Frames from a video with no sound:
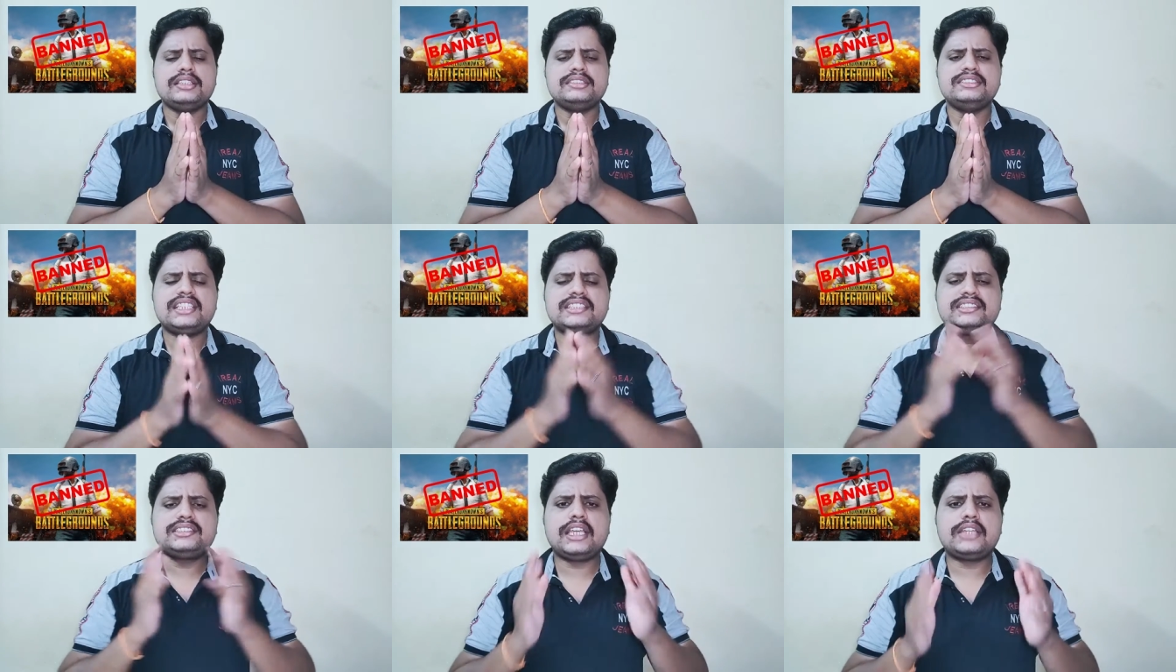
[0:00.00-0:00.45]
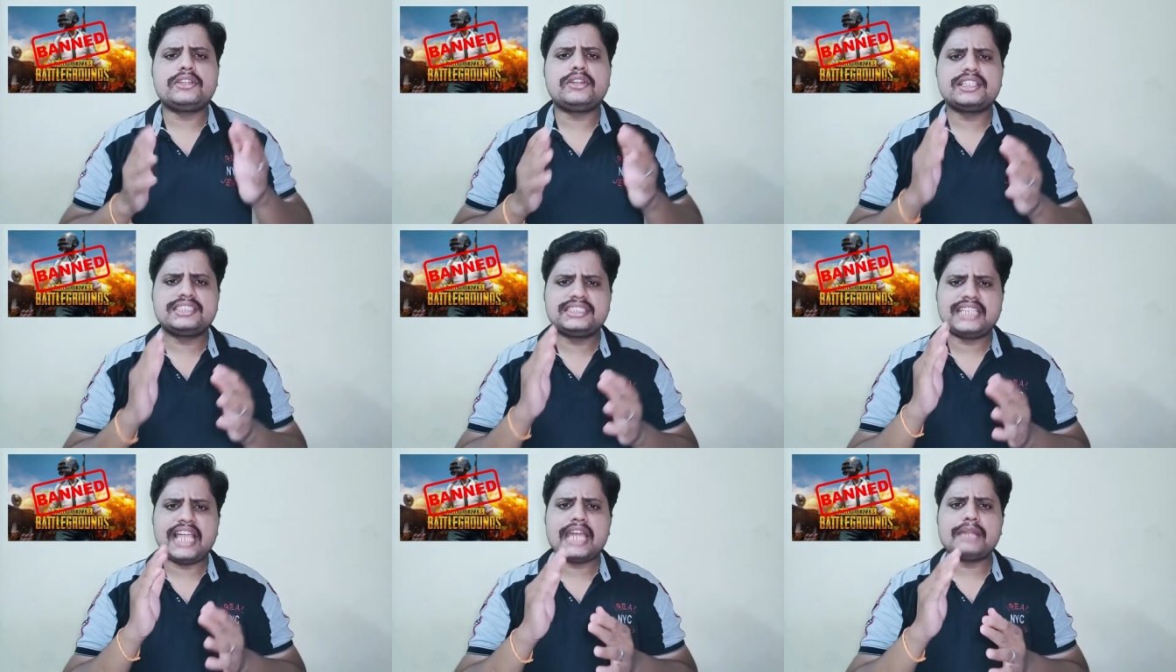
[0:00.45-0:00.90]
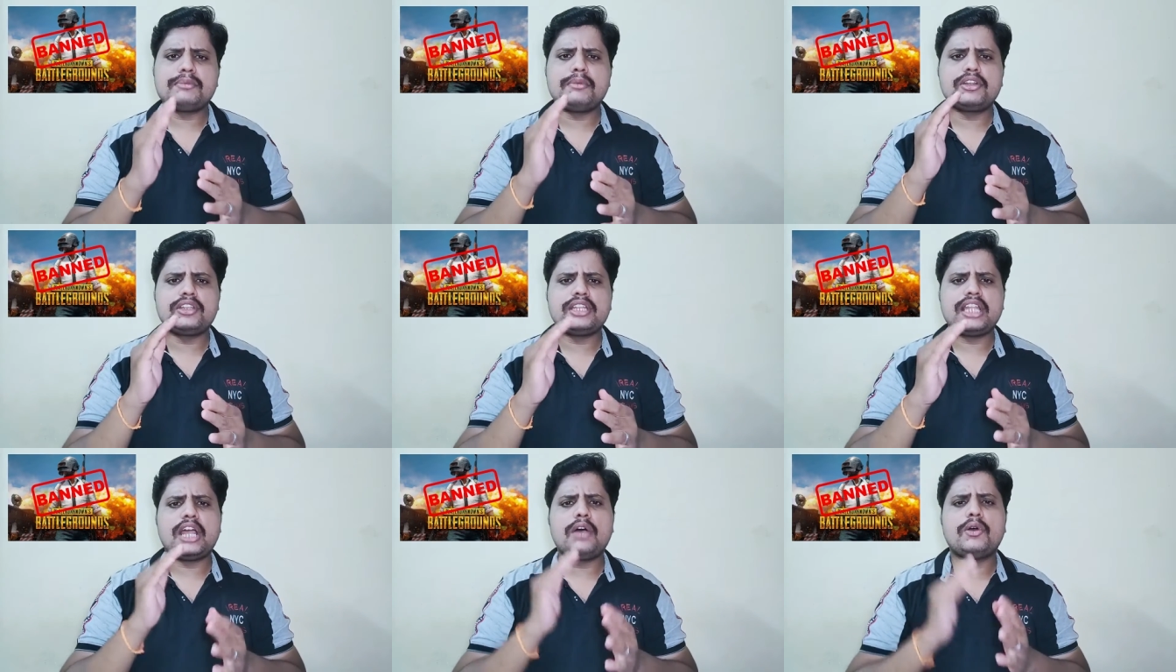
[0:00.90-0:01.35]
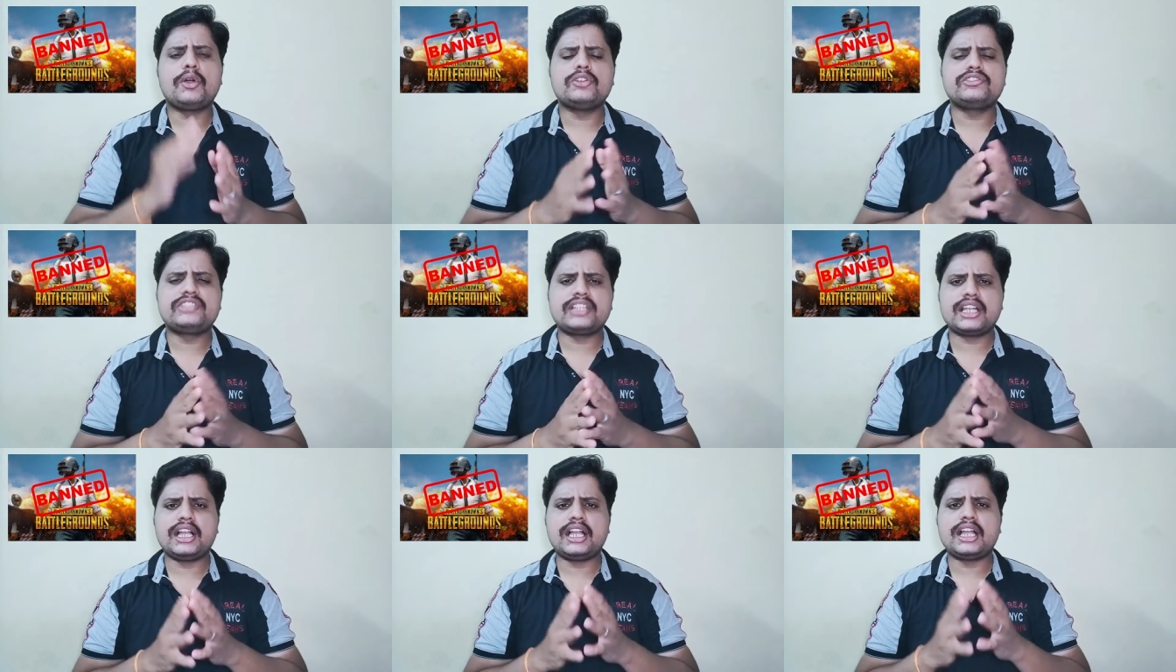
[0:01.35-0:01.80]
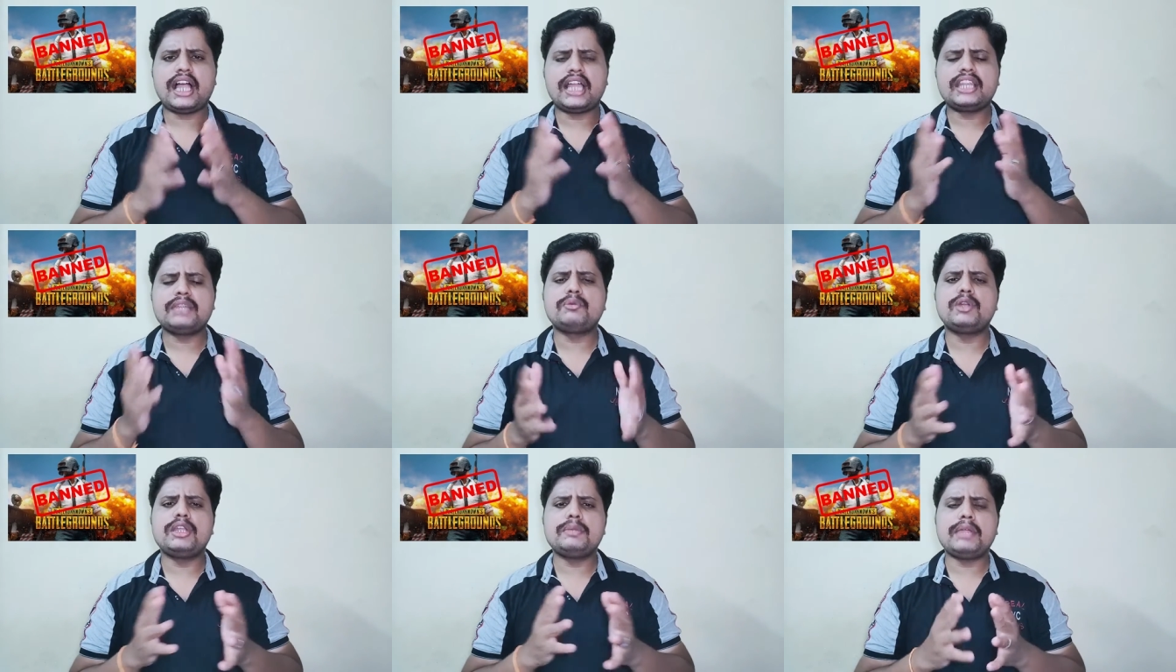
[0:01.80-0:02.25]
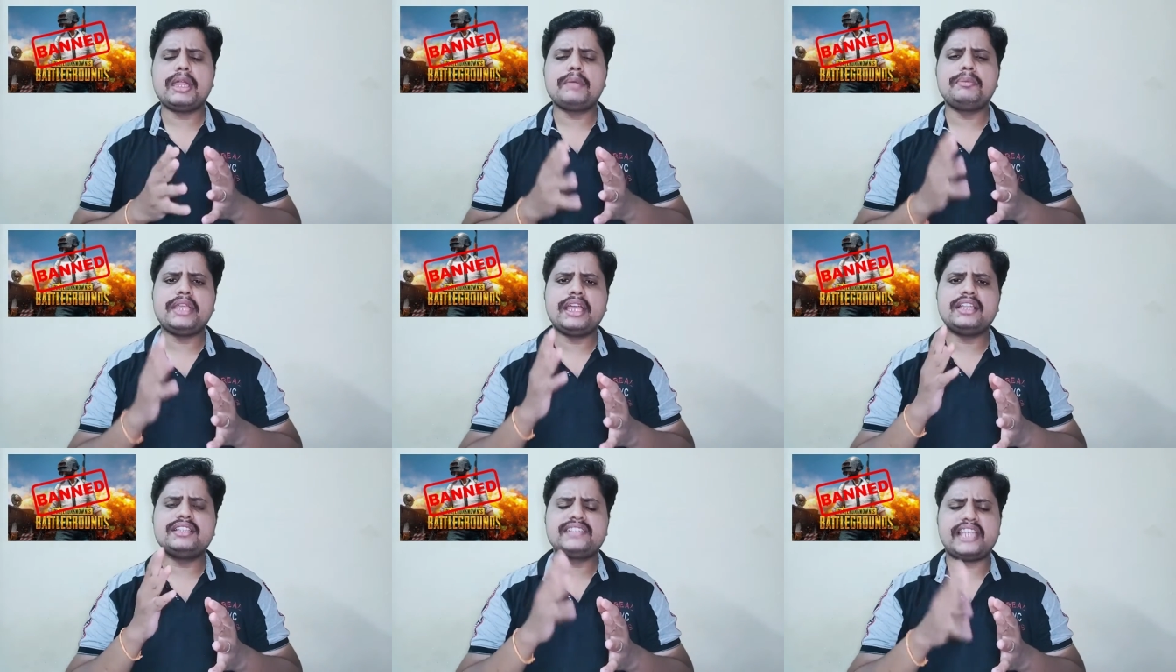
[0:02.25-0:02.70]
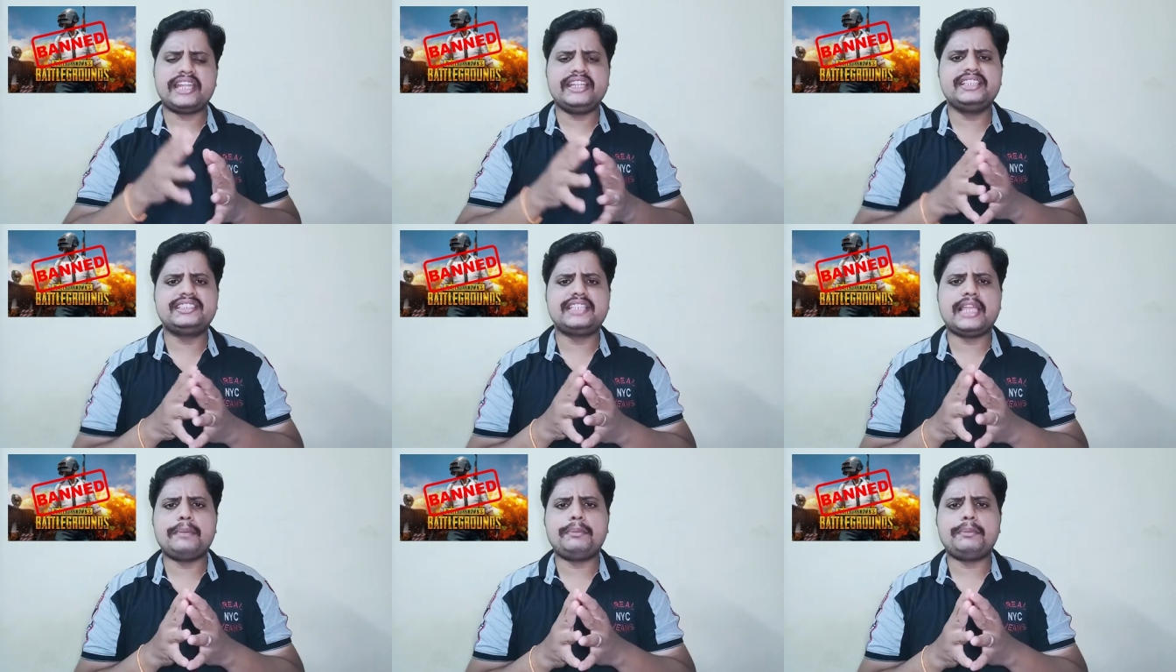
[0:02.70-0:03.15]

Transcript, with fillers: ஜஸ்ட் அதோட ஷேர் மட்டும் தான் அவங்க வச்சிருக்காங்க அது மூலியமா எப்படி அது சைனீஸ் ஆப்